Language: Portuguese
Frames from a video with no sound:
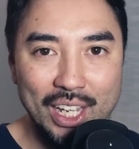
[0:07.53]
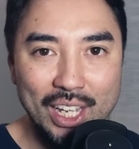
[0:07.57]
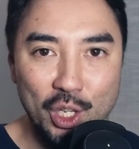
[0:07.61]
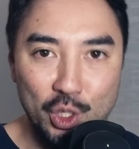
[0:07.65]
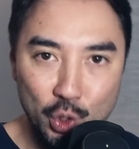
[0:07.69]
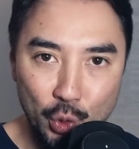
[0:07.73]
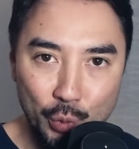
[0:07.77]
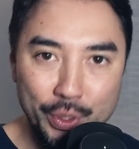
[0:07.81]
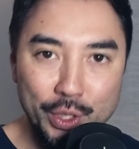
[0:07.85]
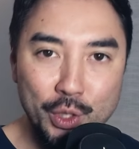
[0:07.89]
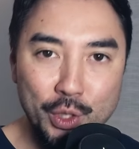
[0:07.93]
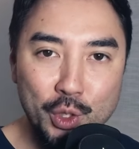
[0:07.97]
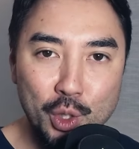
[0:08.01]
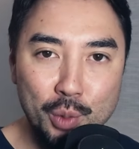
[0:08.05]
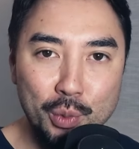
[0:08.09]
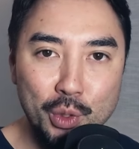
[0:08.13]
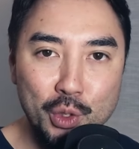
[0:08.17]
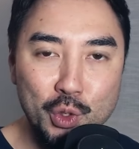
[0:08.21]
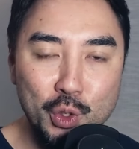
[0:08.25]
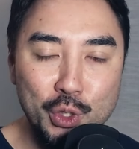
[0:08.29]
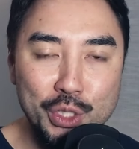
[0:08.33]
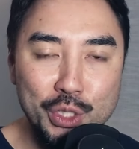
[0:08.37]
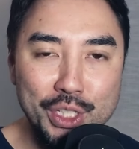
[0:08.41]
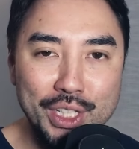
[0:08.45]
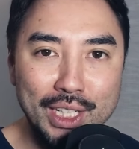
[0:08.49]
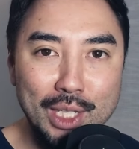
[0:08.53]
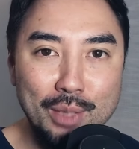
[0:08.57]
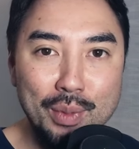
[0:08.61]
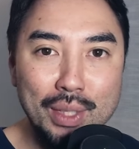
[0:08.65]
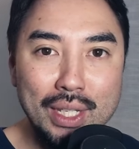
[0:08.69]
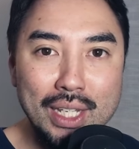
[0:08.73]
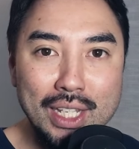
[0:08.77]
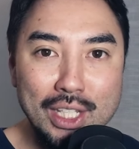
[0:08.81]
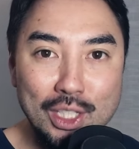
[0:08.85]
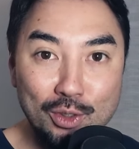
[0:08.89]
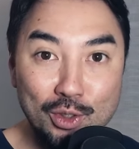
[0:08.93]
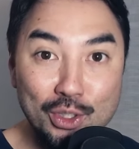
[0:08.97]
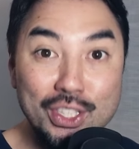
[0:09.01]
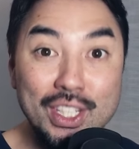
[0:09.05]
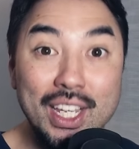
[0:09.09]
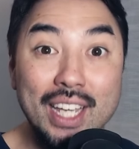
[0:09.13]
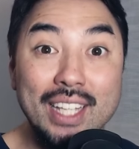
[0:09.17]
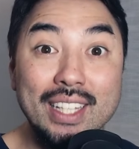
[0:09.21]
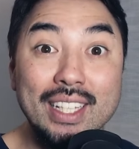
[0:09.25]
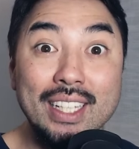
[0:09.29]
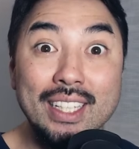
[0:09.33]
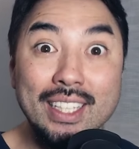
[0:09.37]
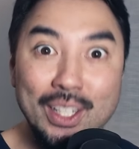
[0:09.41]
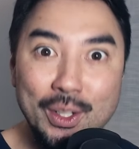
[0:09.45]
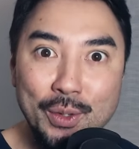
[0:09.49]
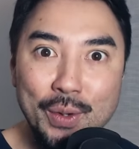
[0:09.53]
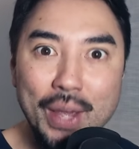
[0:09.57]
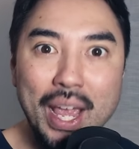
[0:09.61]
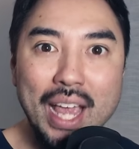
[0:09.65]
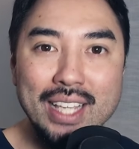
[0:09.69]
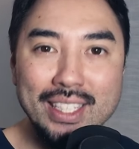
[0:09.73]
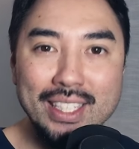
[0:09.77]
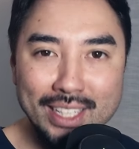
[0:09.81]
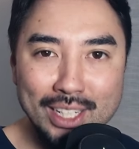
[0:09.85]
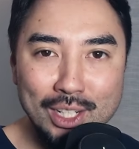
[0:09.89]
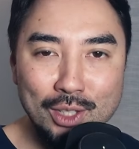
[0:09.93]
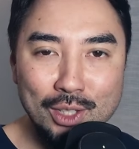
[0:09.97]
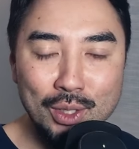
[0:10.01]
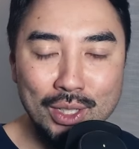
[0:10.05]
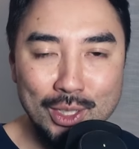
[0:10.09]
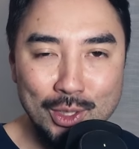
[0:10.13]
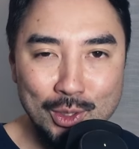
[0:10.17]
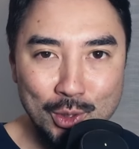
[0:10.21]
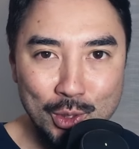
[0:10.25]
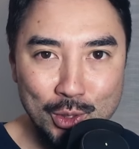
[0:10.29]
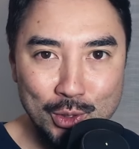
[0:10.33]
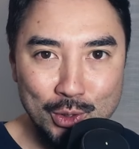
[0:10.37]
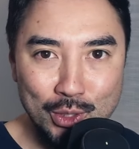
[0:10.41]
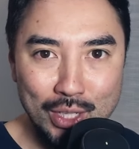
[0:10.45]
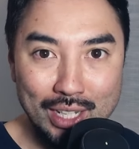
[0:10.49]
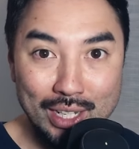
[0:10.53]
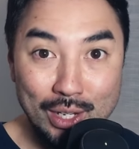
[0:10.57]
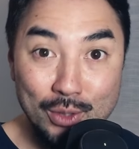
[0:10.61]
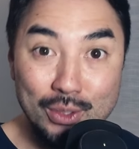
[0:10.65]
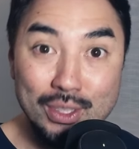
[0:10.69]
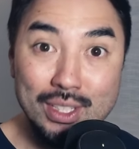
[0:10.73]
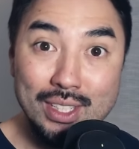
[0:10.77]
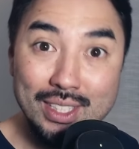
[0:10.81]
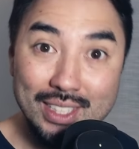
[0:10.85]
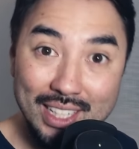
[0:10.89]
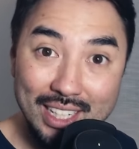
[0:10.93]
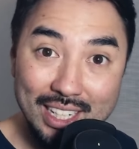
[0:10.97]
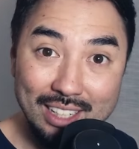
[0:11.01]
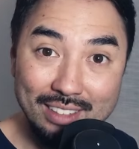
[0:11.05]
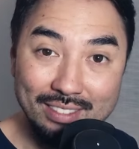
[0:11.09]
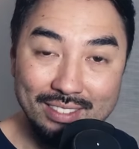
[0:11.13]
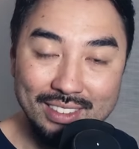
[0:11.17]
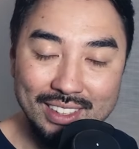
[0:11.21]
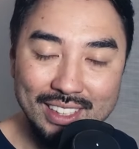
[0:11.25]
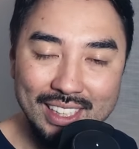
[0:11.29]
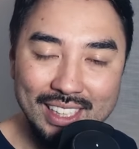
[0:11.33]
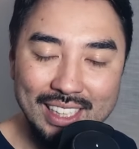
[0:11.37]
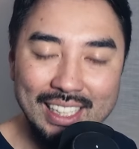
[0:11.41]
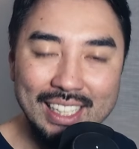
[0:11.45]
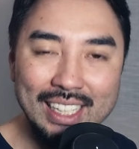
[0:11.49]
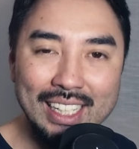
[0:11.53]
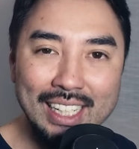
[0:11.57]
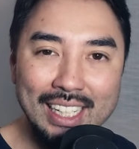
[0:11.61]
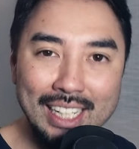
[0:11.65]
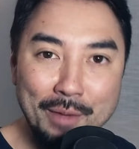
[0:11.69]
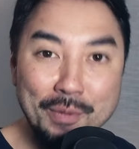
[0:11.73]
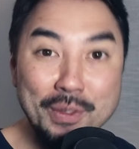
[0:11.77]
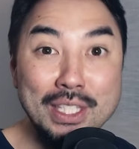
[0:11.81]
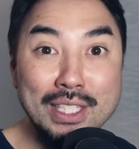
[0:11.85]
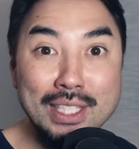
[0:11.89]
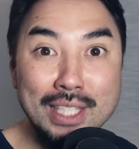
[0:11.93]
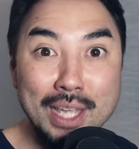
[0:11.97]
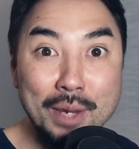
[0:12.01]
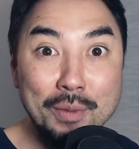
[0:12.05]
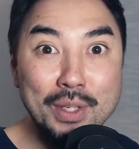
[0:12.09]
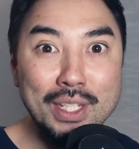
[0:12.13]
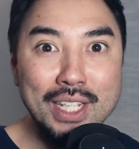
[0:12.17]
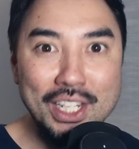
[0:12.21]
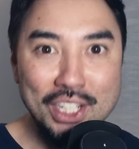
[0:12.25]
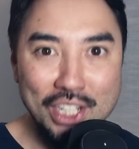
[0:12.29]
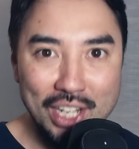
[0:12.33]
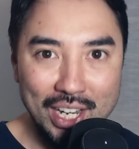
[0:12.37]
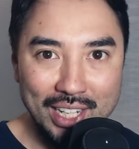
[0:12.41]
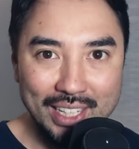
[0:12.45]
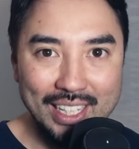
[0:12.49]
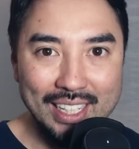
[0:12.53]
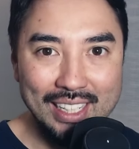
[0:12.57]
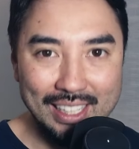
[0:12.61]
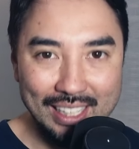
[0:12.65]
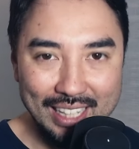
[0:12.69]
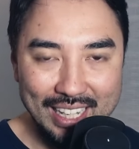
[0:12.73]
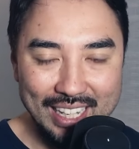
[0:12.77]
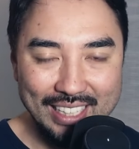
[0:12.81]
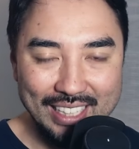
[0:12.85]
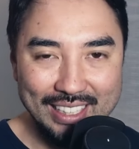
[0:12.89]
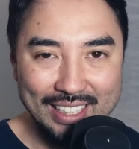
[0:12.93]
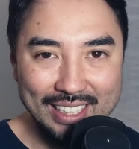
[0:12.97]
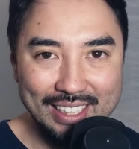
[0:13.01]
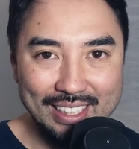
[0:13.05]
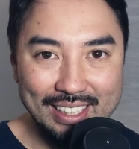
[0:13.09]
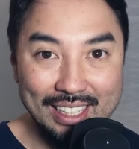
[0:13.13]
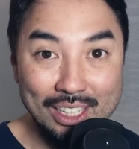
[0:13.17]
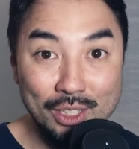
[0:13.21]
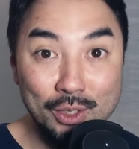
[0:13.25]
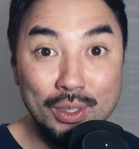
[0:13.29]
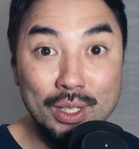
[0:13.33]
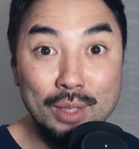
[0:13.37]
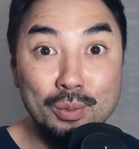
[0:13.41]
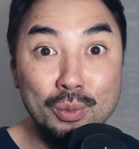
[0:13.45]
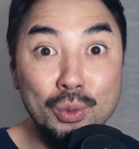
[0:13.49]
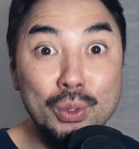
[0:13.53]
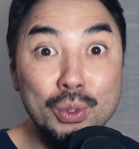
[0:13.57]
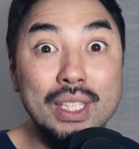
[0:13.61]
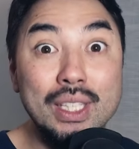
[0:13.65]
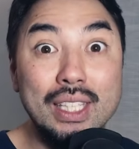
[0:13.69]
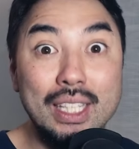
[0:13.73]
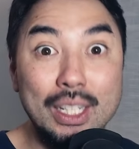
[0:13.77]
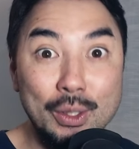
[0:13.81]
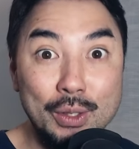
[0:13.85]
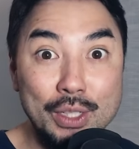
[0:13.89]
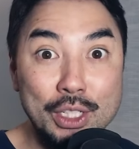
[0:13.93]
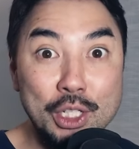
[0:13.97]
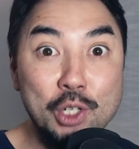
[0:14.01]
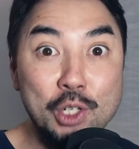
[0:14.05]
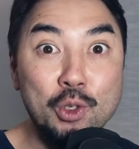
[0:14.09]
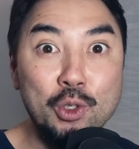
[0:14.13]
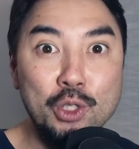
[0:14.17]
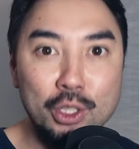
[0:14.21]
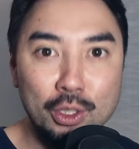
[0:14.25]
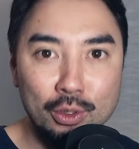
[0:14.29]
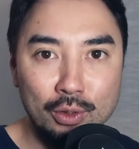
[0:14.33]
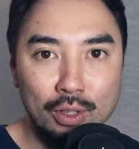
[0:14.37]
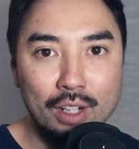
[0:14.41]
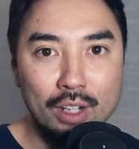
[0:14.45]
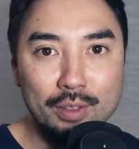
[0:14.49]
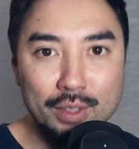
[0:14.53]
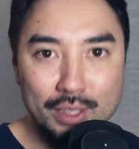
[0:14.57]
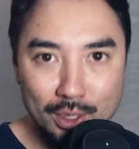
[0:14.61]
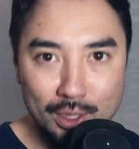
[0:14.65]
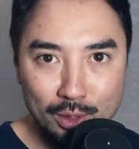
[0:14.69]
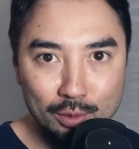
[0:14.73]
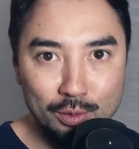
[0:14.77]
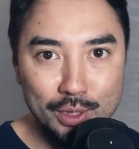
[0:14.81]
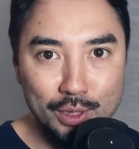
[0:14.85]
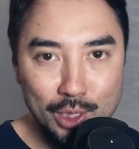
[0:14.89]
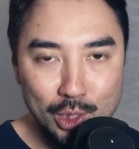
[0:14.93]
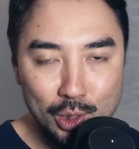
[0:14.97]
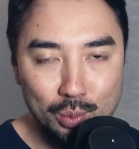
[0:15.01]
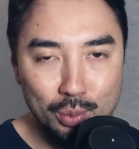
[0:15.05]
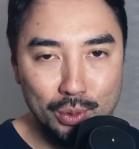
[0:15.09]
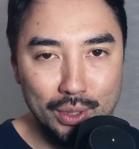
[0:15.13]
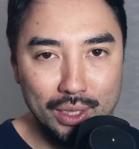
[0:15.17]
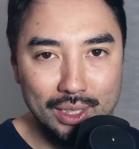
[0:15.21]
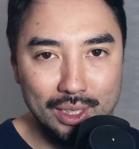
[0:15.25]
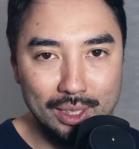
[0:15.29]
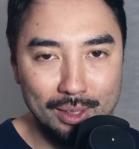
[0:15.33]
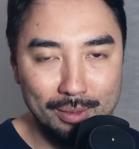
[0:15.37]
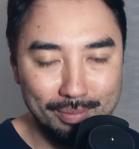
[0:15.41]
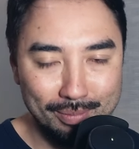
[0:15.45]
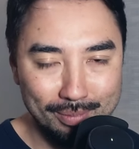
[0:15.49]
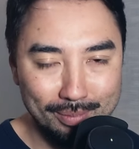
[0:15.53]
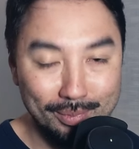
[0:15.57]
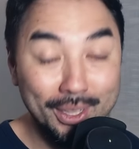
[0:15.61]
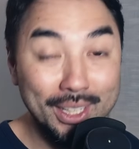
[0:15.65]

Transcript: Eu sou Igor, professor de Química, e se você ainda não é inscrito aqui no nosso canal, se inscreva. E lembre-se sempre de deixar aquele like, que ajuda muito então a gente continuar fazendo vídeos por aqui.